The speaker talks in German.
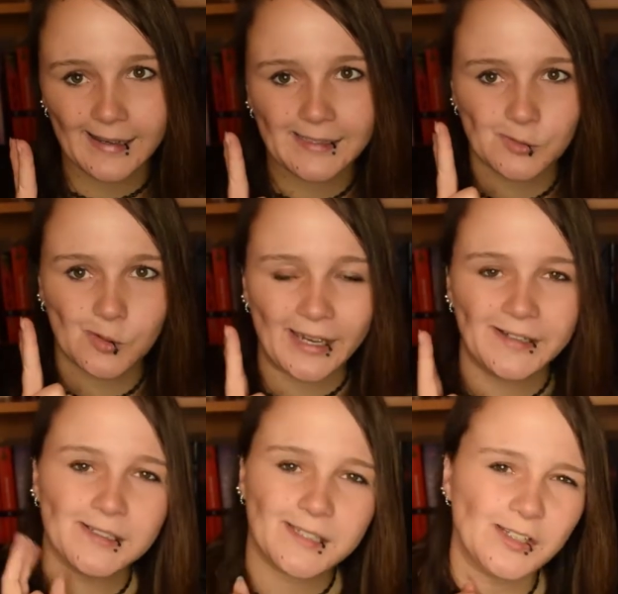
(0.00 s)
also
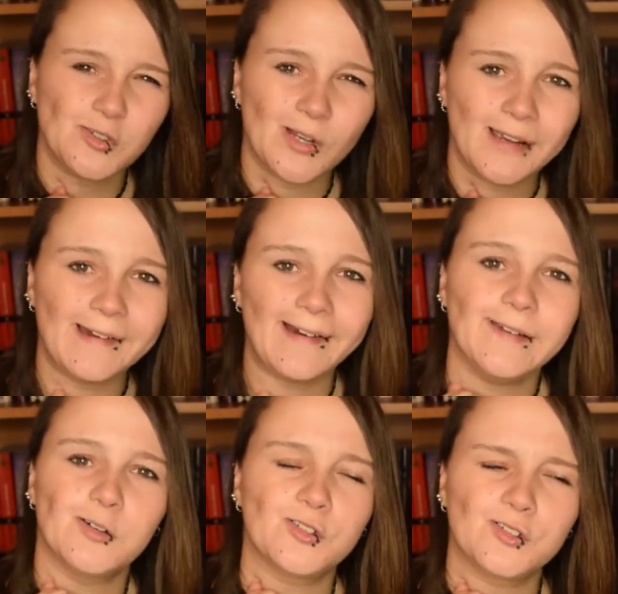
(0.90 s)
keine ganz so lange
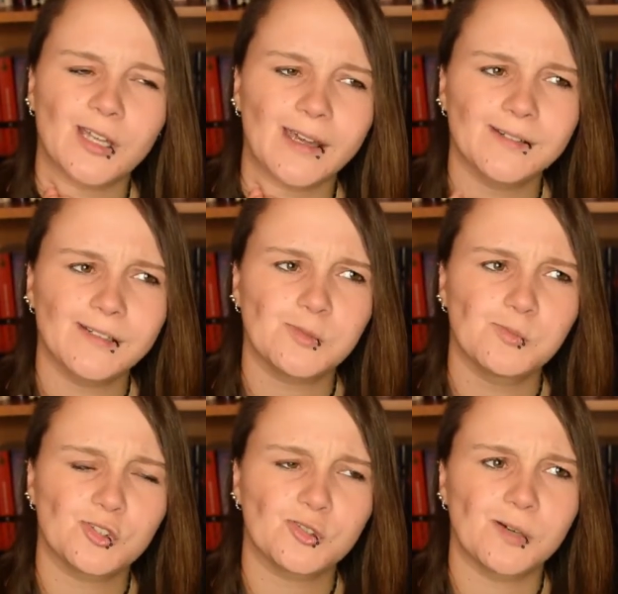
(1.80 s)
Reihe und eigentlich
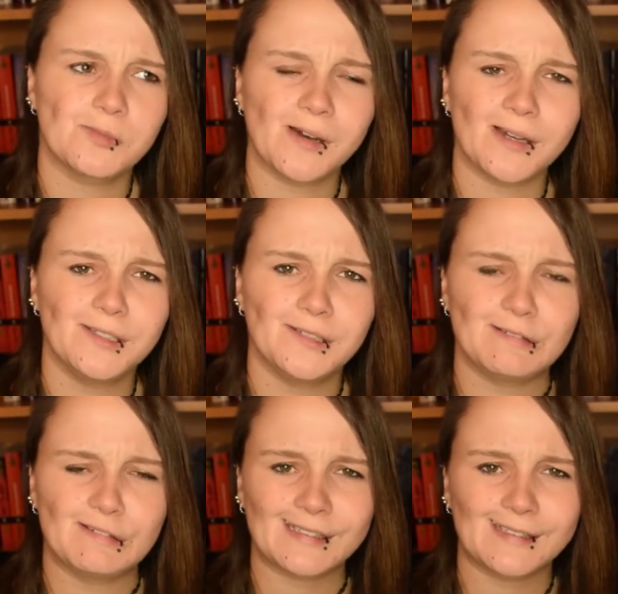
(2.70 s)
müsste man
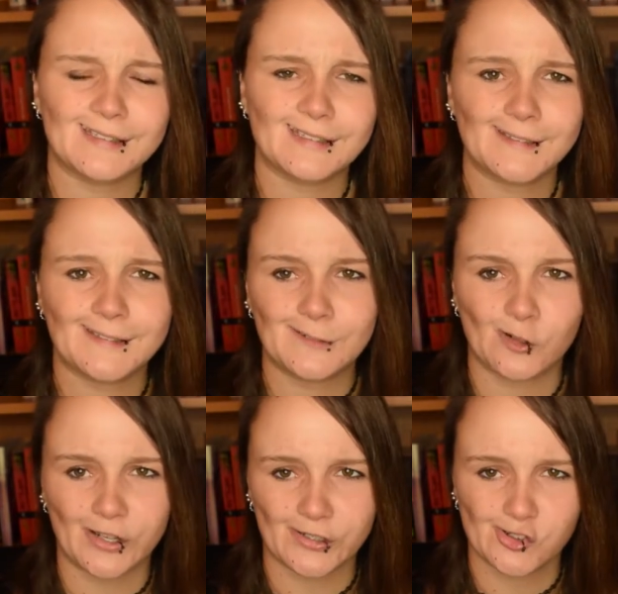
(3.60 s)
meinen, dass ich die
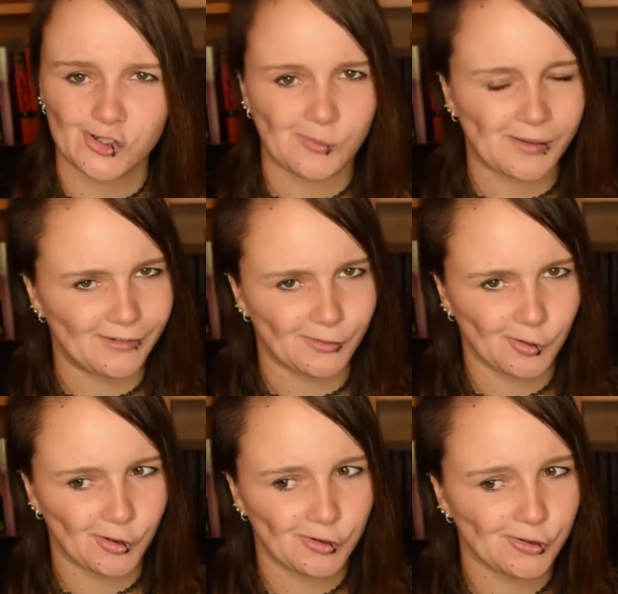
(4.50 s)
doch recht schnell beenden
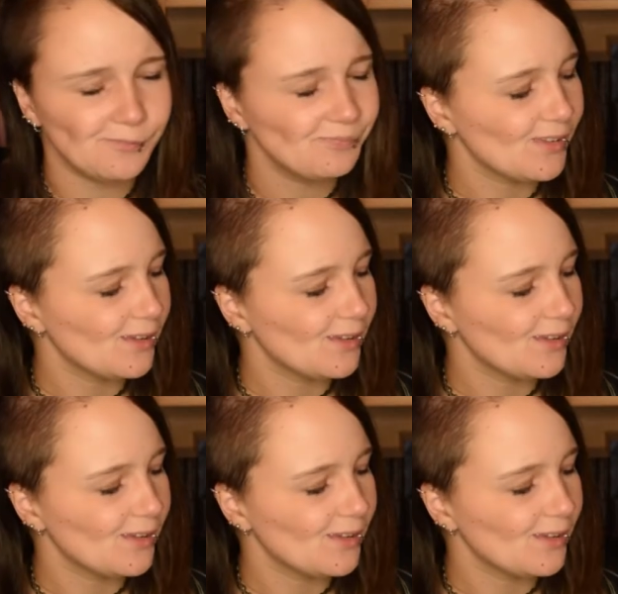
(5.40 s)
könnte.